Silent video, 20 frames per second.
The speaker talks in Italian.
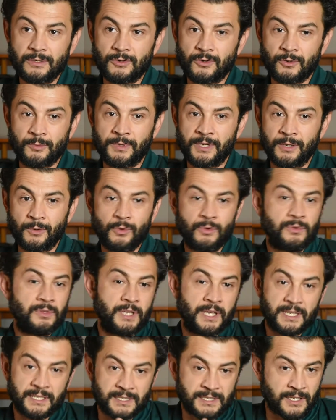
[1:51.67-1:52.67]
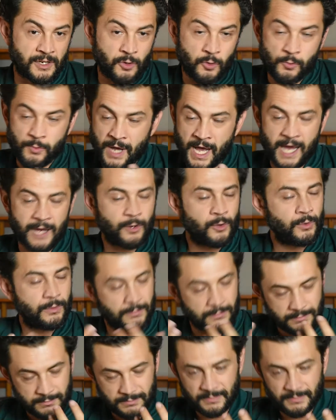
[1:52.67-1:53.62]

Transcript: come ogni essere umano